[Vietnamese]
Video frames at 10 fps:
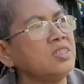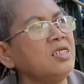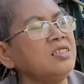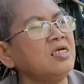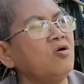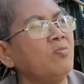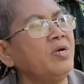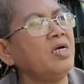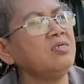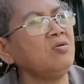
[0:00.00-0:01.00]
tới chừng rồi ừ.
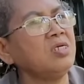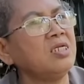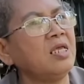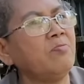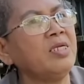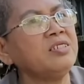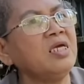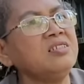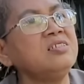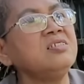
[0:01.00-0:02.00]
bà hết nói kỳ này má
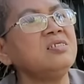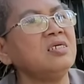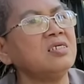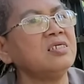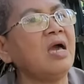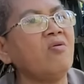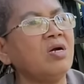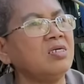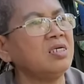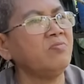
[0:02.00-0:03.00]
chết trước đau
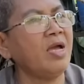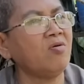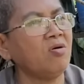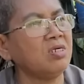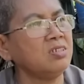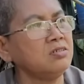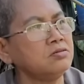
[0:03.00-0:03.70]
hơn kỳ ba con nữa